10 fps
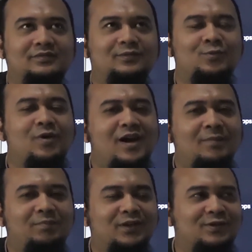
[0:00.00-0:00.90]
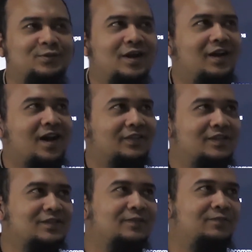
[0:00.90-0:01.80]
gue dapat juga
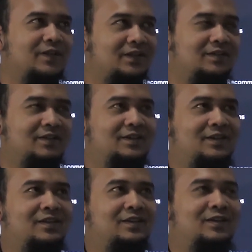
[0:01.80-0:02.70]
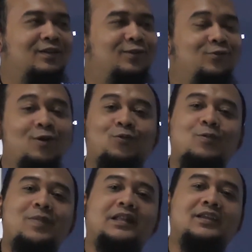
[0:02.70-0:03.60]
gratis TV
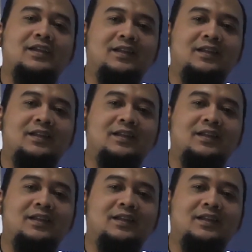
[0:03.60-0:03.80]
24